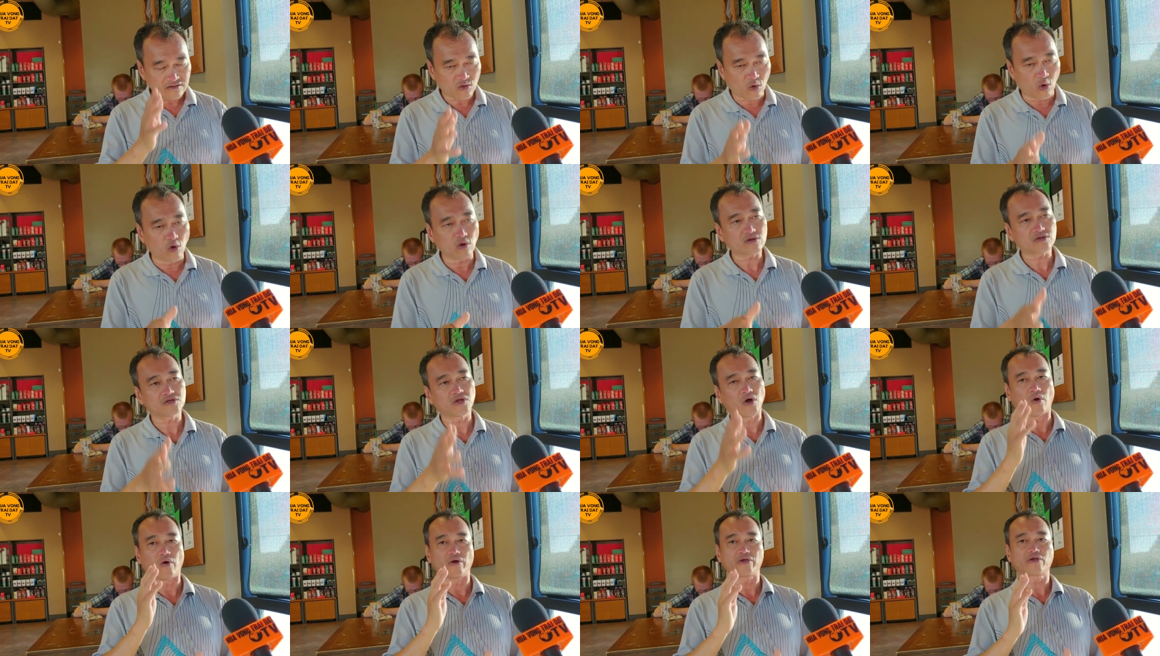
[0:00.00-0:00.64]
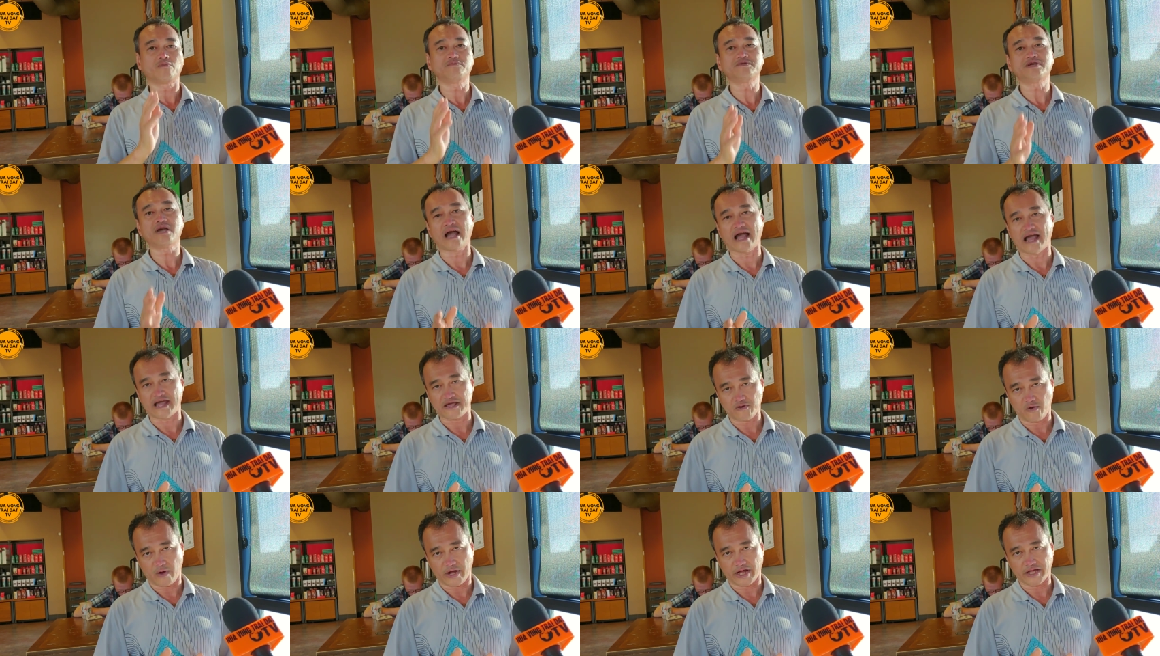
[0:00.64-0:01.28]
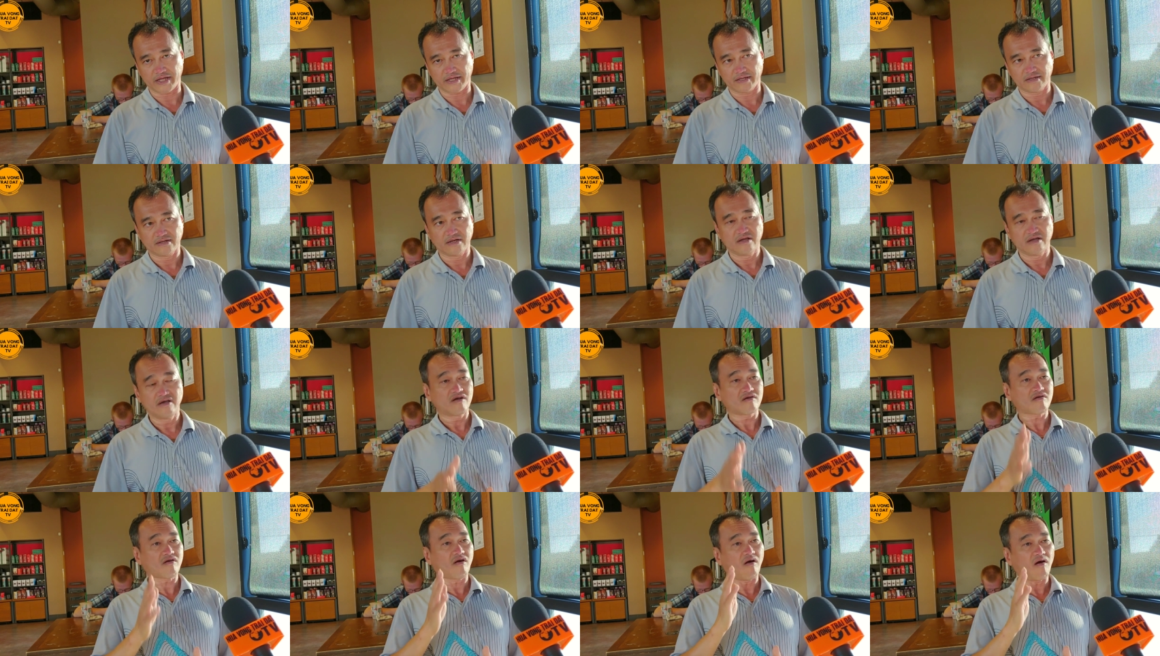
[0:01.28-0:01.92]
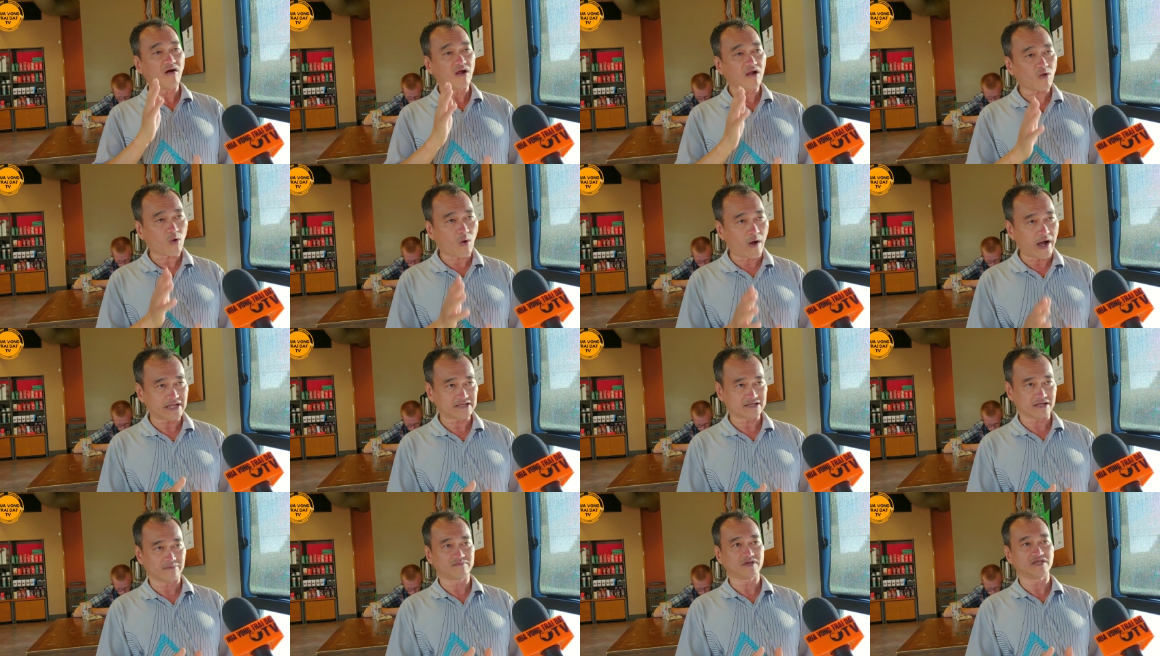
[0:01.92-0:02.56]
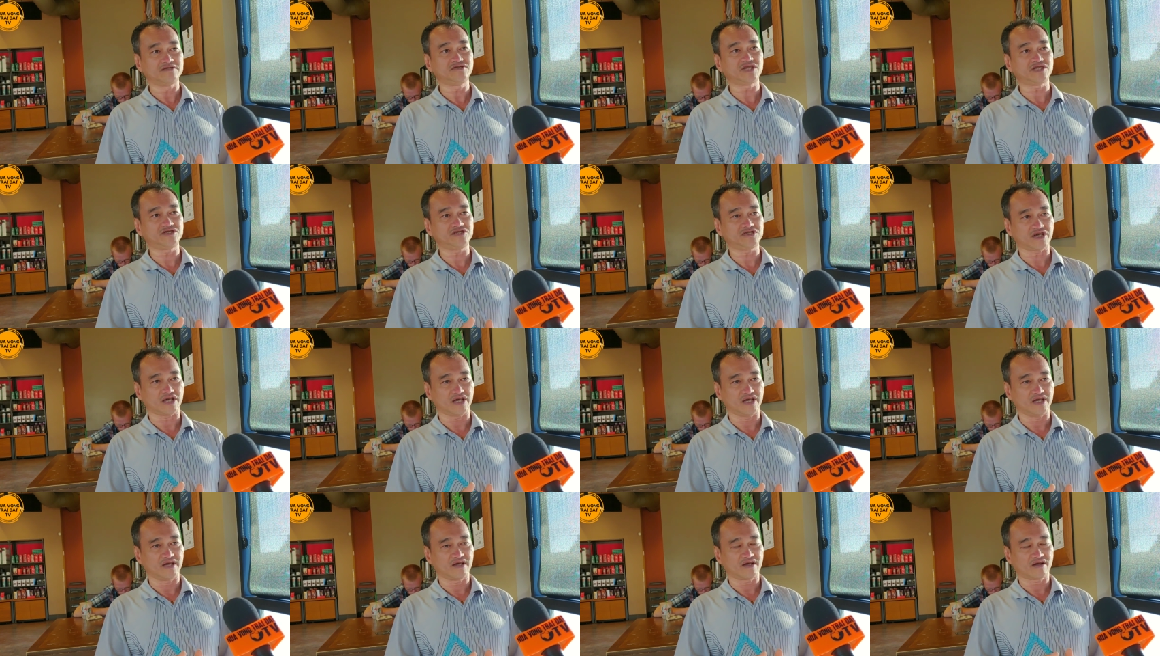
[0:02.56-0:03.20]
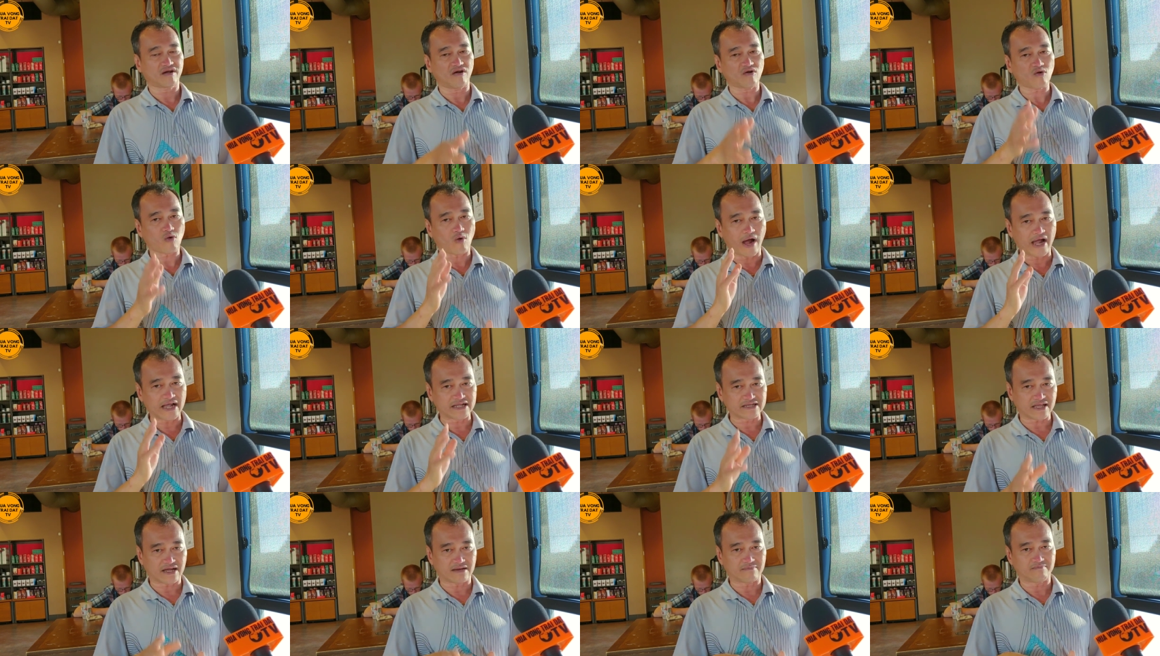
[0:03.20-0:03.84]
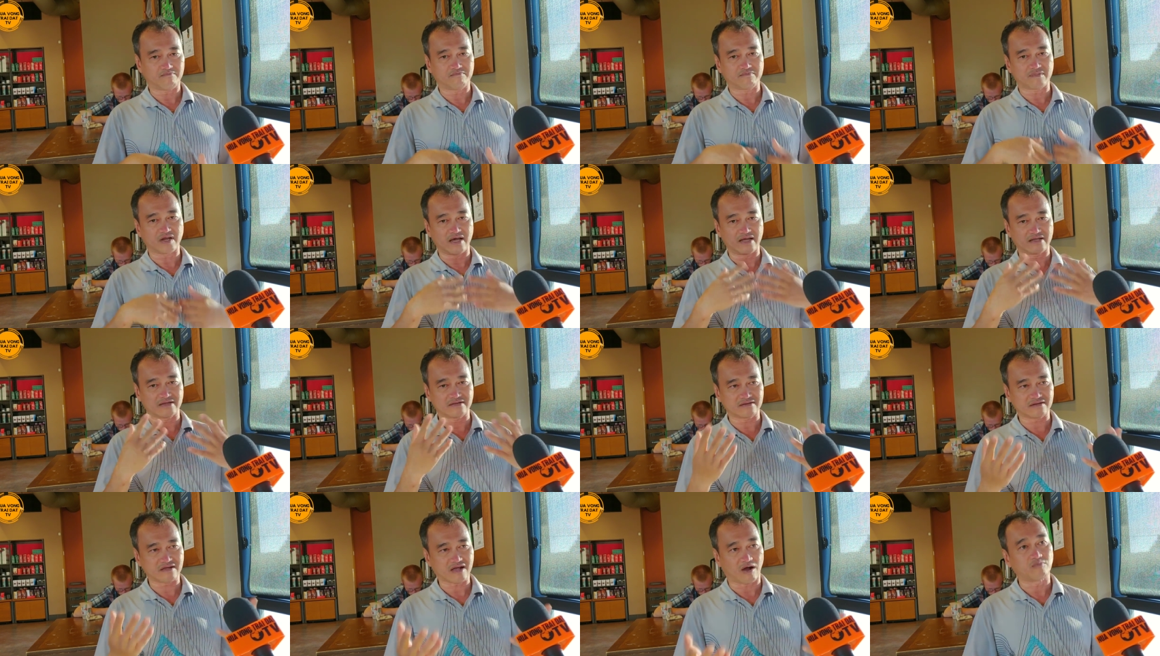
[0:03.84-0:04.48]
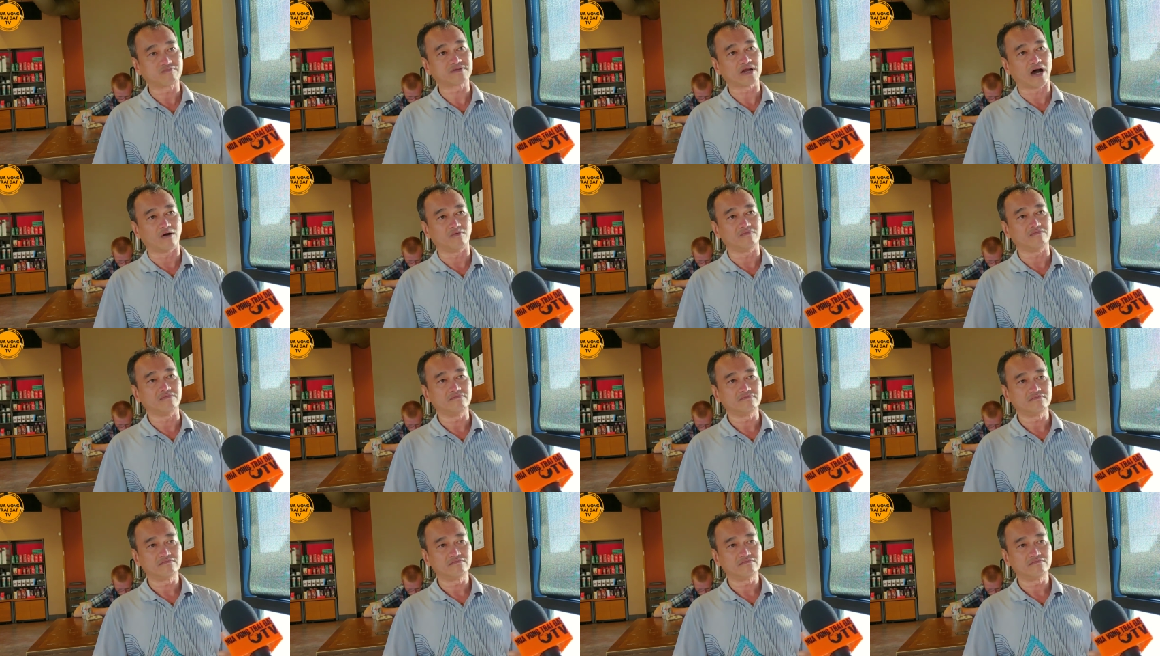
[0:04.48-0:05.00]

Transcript: quốc nội cũng như hải ngoại, có quan tâm đến chính trị, có quan tâm đến cộng đồng,